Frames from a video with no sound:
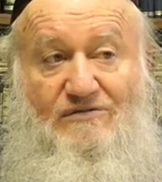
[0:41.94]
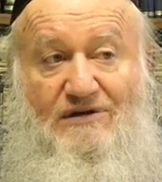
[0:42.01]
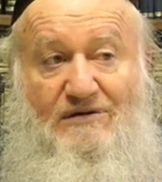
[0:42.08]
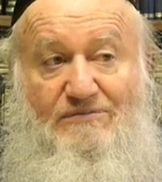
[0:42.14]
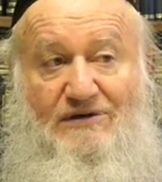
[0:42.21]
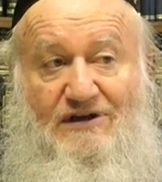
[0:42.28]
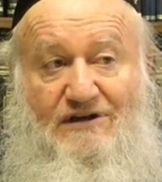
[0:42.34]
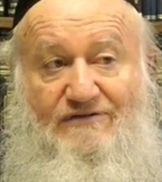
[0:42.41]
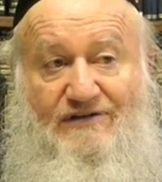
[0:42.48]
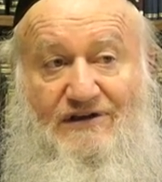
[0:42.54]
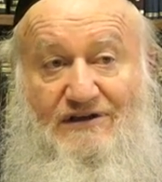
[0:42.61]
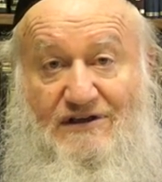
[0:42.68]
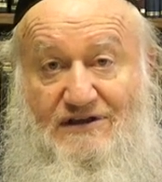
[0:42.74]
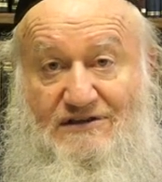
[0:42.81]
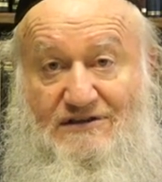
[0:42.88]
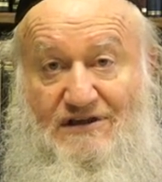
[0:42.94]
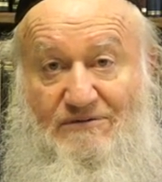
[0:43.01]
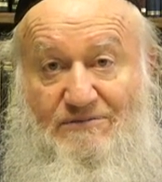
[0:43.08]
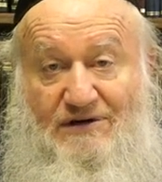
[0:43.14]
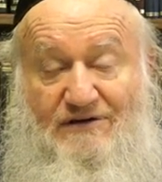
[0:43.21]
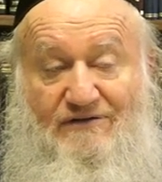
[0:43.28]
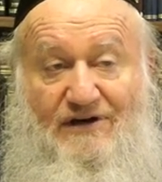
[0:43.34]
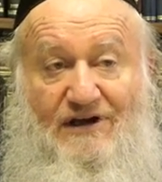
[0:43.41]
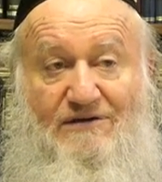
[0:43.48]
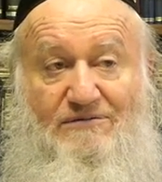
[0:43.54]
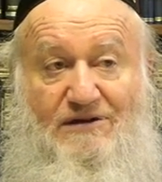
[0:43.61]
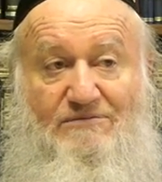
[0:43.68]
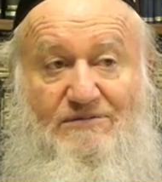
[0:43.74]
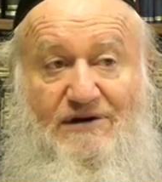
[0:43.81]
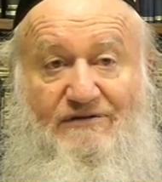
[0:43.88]
У меня были водительские права, я
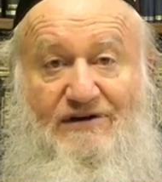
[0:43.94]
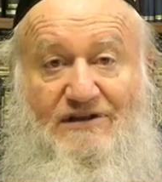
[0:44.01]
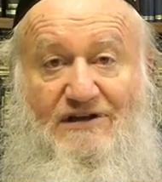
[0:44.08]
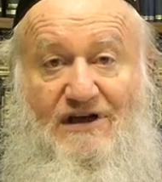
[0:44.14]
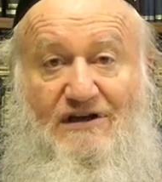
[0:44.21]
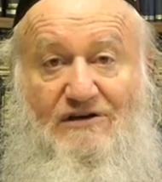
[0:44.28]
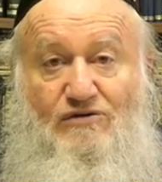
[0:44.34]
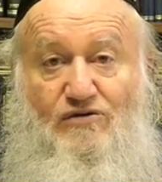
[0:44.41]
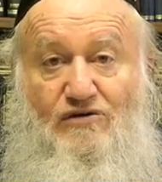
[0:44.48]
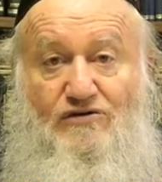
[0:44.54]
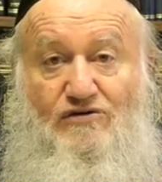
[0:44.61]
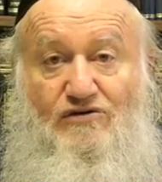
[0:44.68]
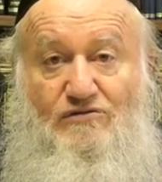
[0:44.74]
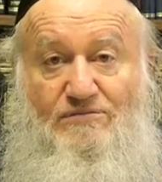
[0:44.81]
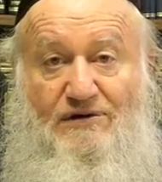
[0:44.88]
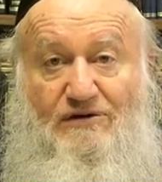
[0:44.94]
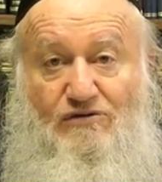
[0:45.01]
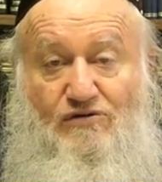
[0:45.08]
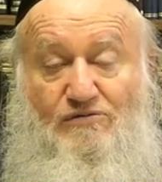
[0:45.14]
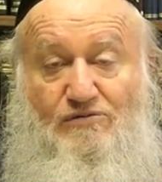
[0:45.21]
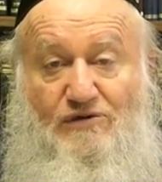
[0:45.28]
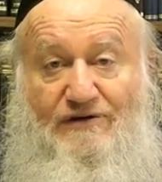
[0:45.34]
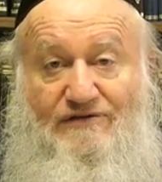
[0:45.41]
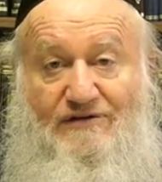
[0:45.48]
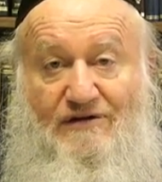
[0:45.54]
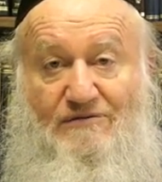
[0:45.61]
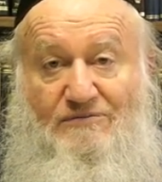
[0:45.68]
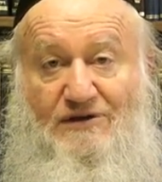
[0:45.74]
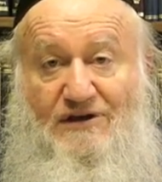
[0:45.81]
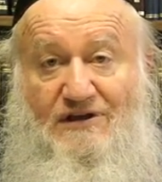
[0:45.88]
имел права на льготную покупку
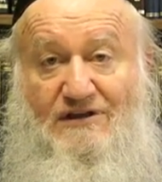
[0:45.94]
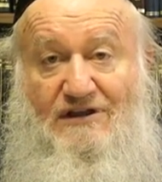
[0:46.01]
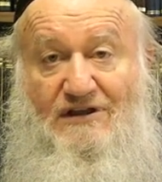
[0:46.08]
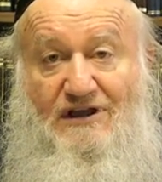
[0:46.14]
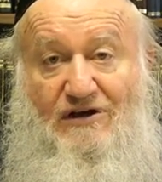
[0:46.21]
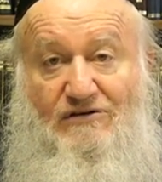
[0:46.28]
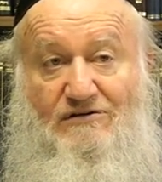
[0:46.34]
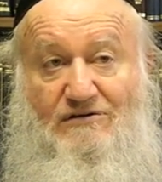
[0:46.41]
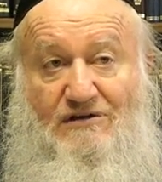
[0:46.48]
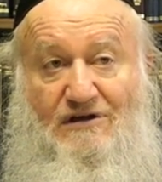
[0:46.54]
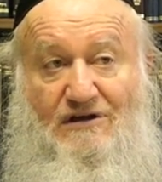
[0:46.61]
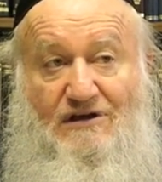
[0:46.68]
автомобиля, тогда он